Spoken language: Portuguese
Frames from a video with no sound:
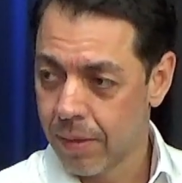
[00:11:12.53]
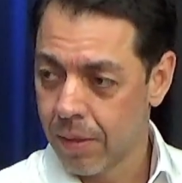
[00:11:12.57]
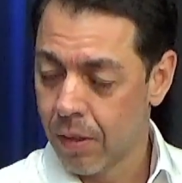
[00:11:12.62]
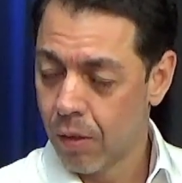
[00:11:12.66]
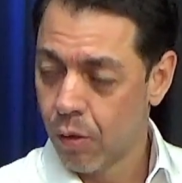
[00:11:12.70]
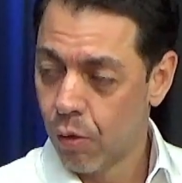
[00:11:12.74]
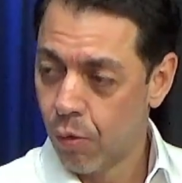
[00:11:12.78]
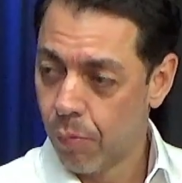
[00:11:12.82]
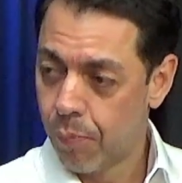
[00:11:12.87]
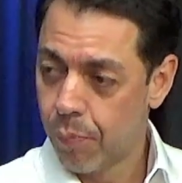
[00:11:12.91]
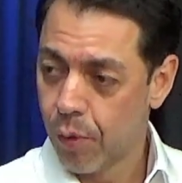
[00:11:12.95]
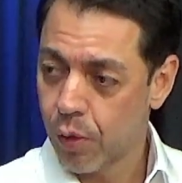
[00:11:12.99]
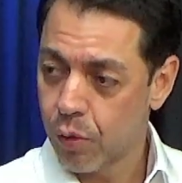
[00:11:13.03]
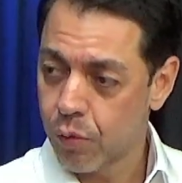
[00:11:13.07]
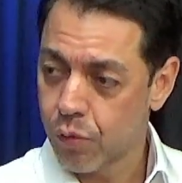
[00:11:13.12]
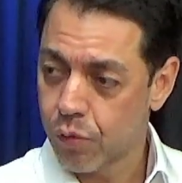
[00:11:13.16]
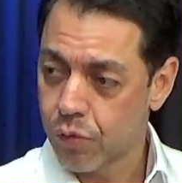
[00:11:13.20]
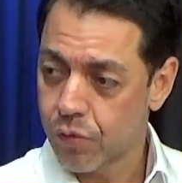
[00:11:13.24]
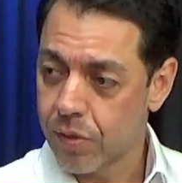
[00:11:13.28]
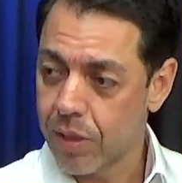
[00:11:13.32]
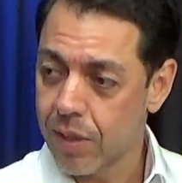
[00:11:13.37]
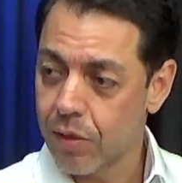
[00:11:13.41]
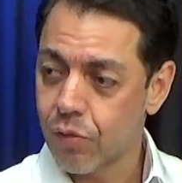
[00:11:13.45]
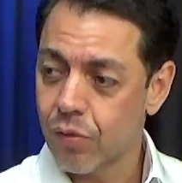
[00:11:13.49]
O Porto de
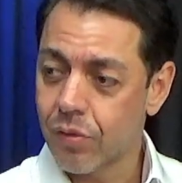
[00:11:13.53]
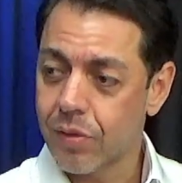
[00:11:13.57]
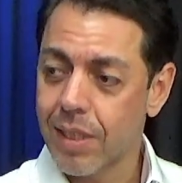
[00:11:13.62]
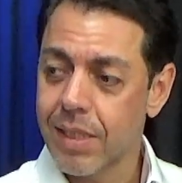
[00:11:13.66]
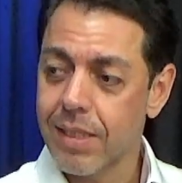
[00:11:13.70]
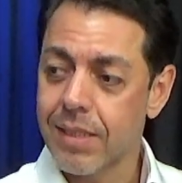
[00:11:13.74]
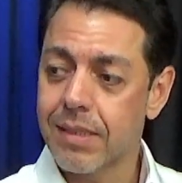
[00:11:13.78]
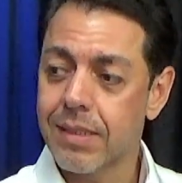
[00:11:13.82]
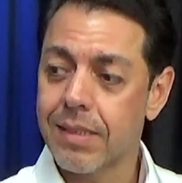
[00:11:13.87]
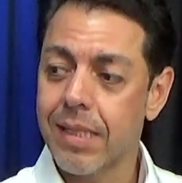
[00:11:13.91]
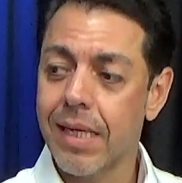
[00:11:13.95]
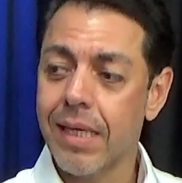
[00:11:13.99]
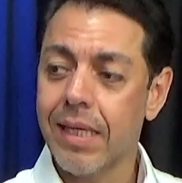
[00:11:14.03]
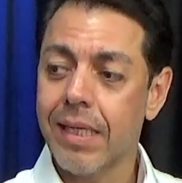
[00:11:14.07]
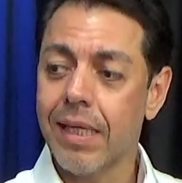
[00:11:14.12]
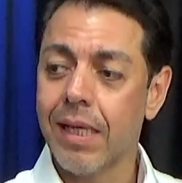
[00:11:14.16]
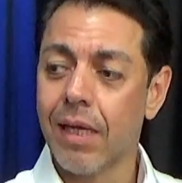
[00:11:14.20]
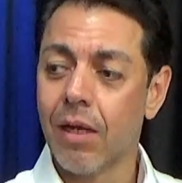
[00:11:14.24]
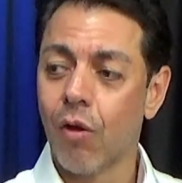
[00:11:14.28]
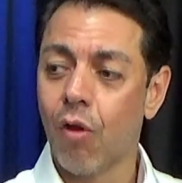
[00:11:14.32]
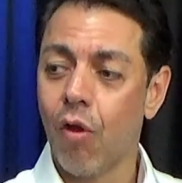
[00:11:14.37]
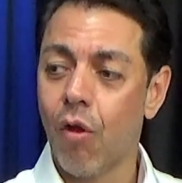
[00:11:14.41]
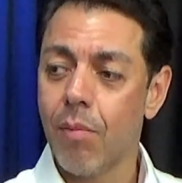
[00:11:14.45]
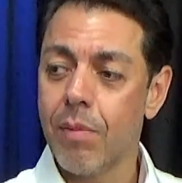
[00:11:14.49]
Santos tem 100
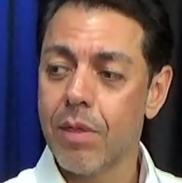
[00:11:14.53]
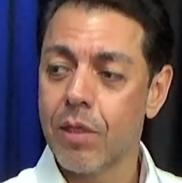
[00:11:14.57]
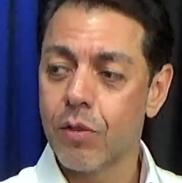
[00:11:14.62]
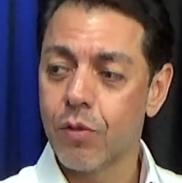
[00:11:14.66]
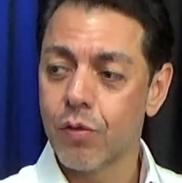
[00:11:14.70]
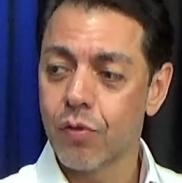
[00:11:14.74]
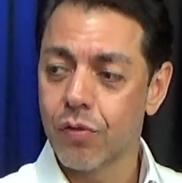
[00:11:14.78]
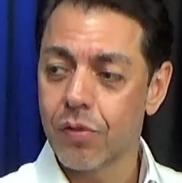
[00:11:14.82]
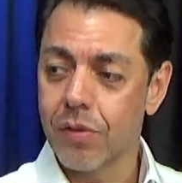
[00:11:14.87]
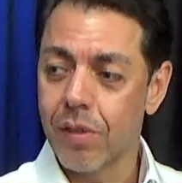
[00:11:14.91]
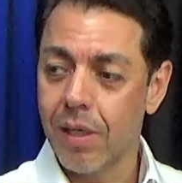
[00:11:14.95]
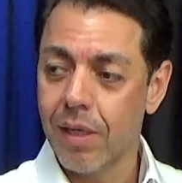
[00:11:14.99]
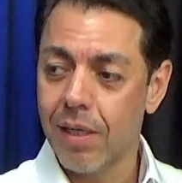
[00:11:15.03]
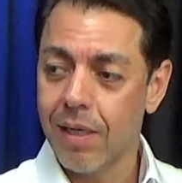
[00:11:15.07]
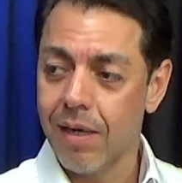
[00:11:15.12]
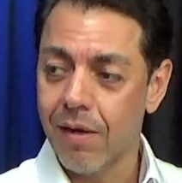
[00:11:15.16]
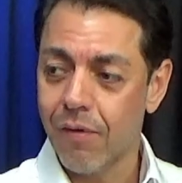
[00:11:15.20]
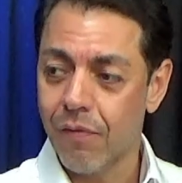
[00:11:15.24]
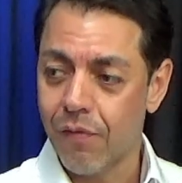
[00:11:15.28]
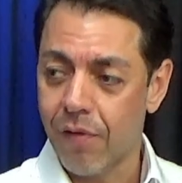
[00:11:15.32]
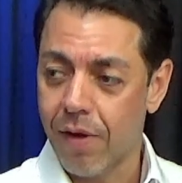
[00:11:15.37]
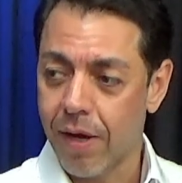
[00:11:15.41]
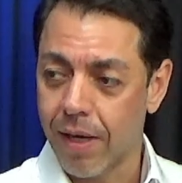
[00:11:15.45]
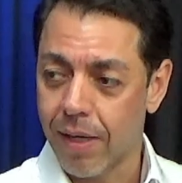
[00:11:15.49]
quilômetros de linha
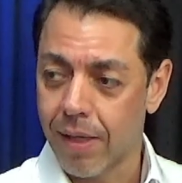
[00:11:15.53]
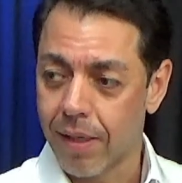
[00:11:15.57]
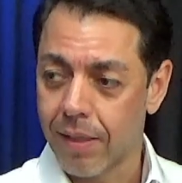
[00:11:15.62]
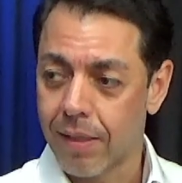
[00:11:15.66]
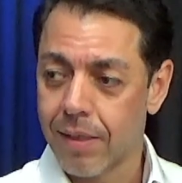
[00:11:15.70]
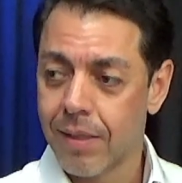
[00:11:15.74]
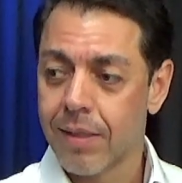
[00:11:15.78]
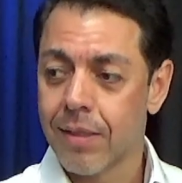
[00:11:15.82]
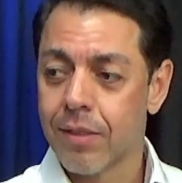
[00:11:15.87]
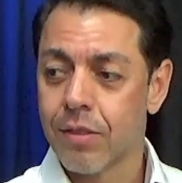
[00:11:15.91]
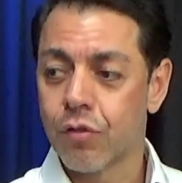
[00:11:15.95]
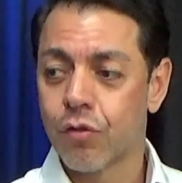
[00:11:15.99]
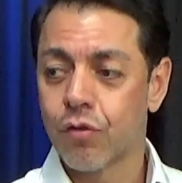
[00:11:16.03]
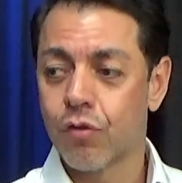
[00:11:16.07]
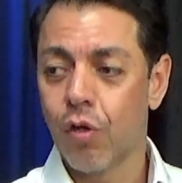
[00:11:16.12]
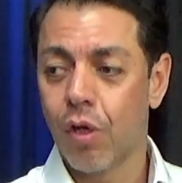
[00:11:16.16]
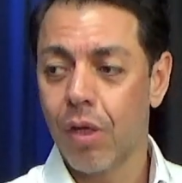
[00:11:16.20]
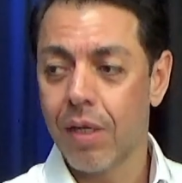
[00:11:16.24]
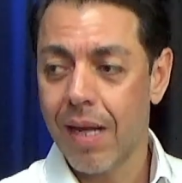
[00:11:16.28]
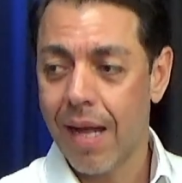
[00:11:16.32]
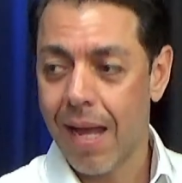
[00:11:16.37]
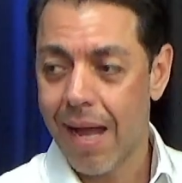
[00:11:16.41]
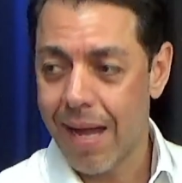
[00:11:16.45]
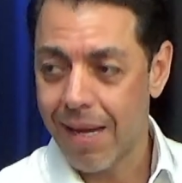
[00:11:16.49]
férrea, só
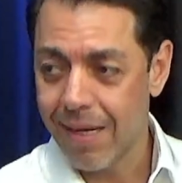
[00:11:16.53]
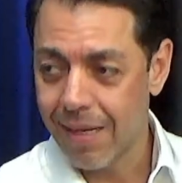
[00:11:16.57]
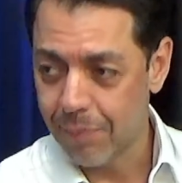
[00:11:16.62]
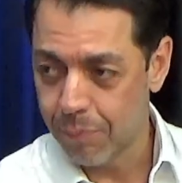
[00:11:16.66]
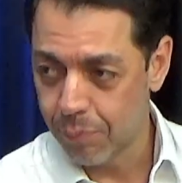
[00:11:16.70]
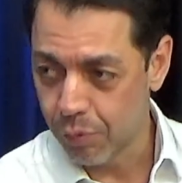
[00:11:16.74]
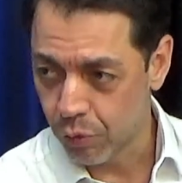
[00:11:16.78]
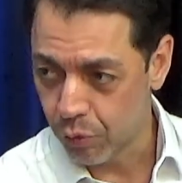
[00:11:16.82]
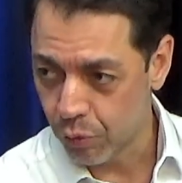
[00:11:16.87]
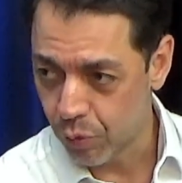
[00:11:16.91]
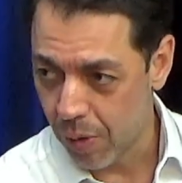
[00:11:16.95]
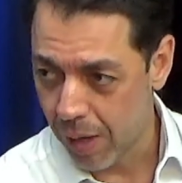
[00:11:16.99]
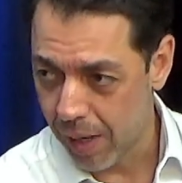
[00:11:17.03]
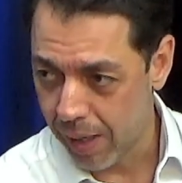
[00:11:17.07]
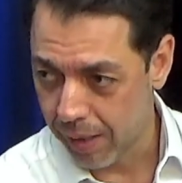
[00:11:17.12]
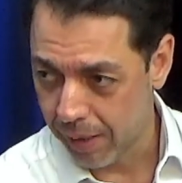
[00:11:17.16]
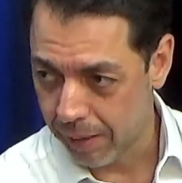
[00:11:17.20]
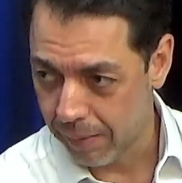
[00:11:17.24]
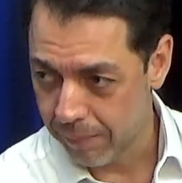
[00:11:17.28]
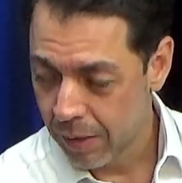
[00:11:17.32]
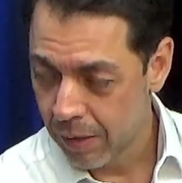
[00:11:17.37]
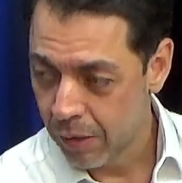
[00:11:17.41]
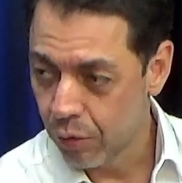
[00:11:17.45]
na área portuária.